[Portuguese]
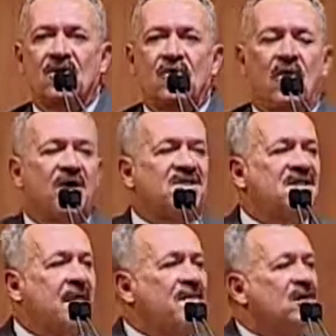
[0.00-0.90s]
O
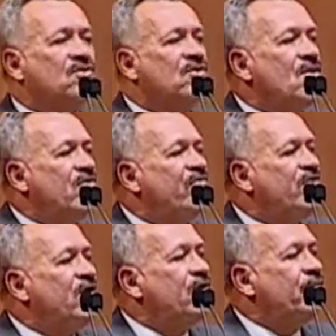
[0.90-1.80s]
orçamento
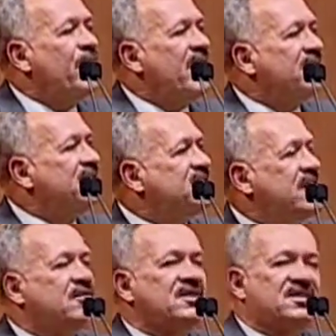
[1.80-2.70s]
veio para
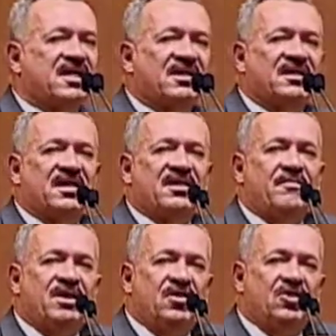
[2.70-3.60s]
170
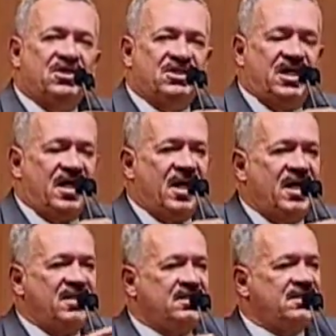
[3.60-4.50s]
milhões de
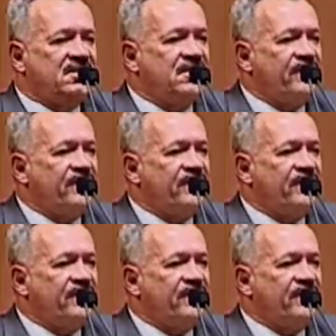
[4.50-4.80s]
reais